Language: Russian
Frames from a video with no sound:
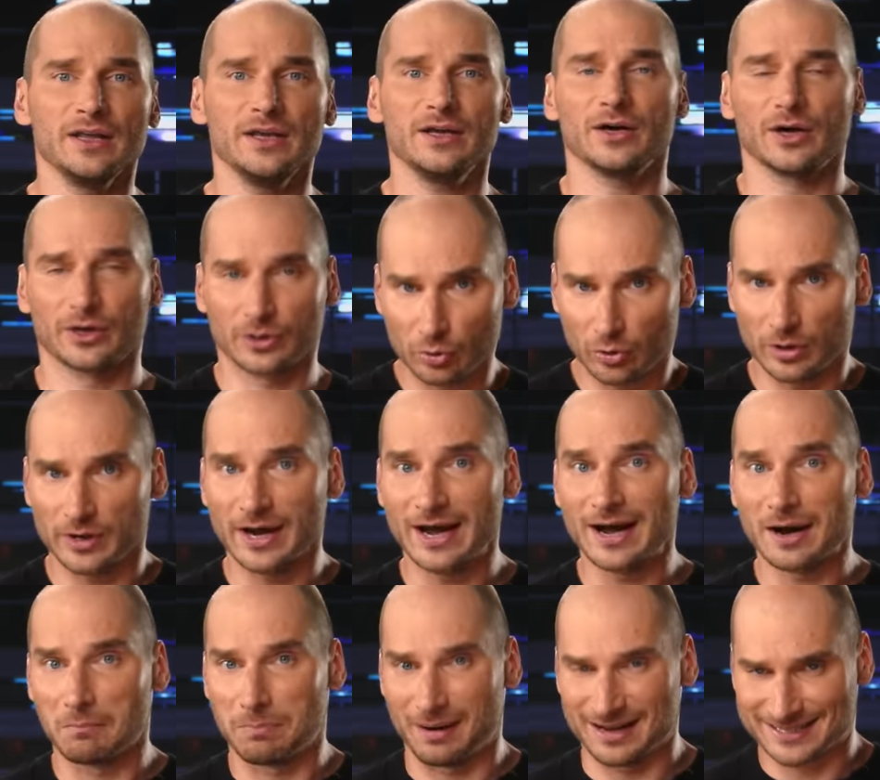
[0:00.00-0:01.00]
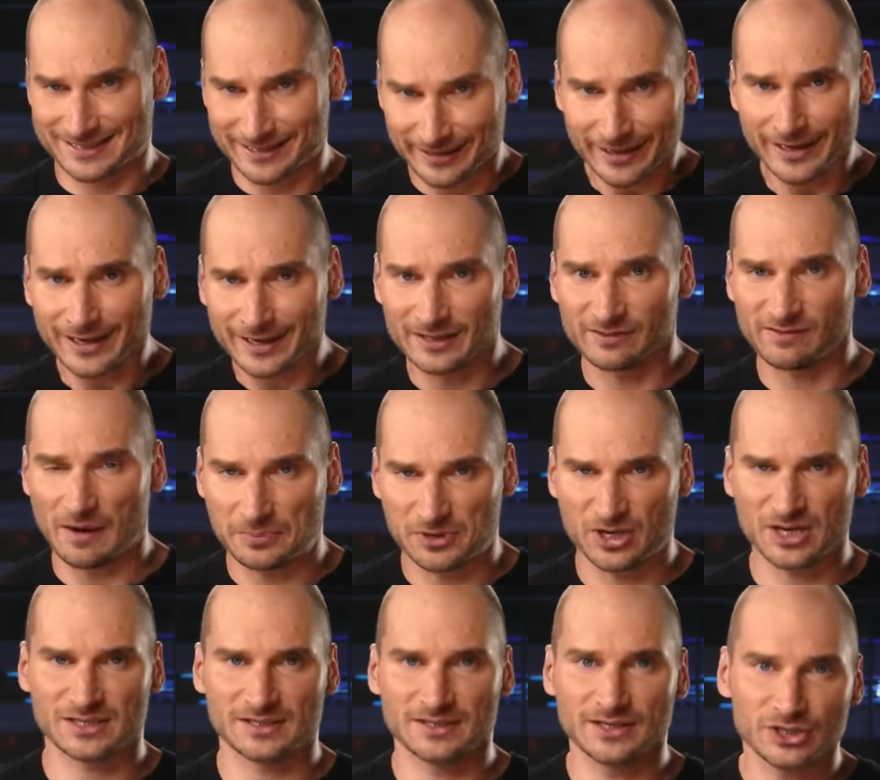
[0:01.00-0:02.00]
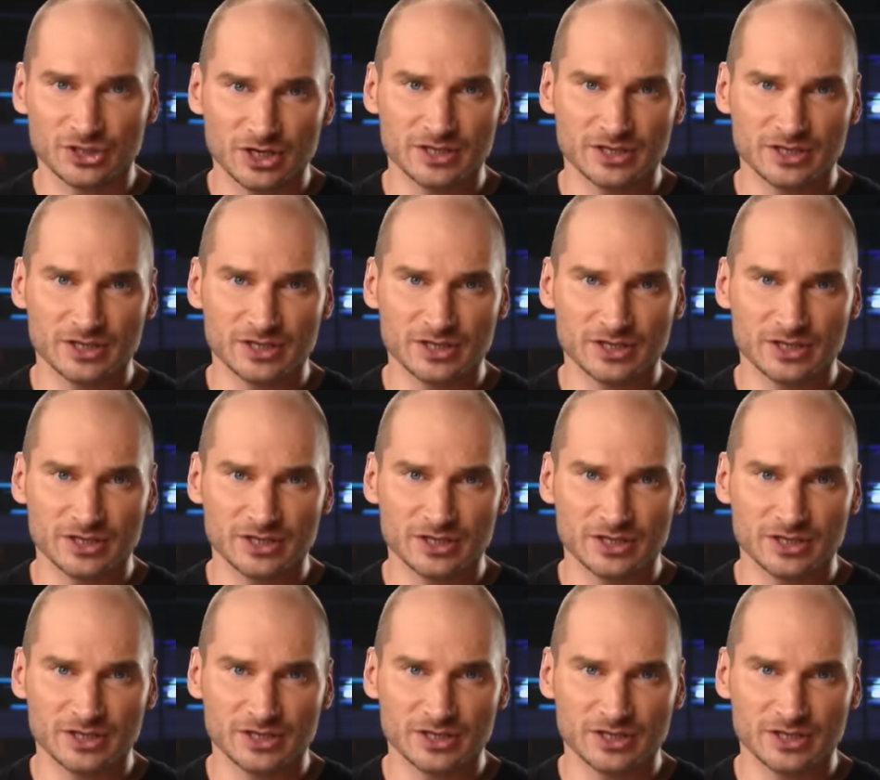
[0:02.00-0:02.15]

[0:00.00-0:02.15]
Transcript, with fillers: И роль Бастрыкина в общественной